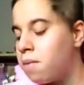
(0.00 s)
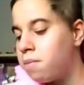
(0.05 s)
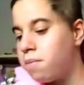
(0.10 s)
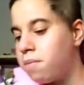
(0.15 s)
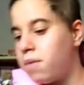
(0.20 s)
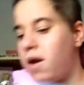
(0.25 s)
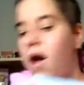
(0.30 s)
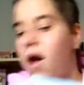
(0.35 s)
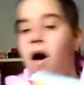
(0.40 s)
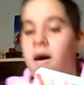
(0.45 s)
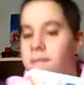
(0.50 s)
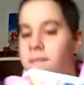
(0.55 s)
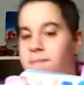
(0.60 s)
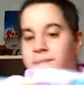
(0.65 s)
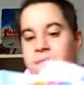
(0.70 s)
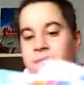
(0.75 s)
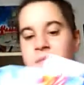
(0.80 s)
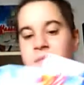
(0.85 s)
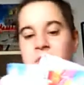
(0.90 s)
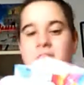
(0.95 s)
però
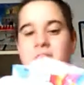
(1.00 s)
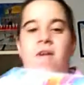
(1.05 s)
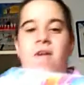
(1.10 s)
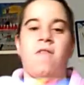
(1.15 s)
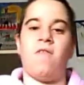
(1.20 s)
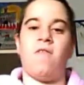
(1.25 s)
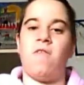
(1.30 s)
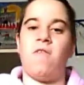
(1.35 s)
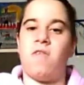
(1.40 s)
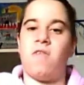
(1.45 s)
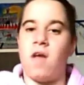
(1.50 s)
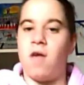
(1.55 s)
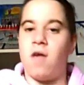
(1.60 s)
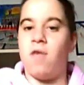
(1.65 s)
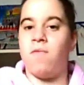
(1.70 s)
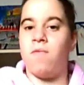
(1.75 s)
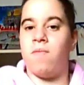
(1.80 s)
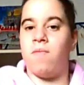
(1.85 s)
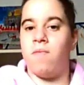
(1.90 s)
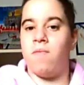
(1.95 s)
essendo di
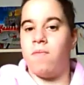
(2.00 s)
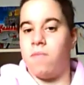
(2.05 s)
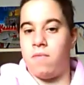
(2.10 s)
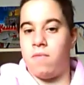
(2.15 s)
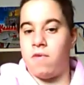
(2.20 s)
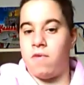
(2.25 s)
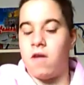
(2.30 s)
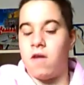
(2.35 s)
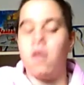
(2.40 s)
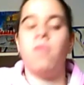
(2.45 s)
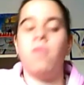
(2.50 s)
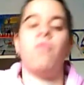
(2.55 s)
Sailor, mm, Sailor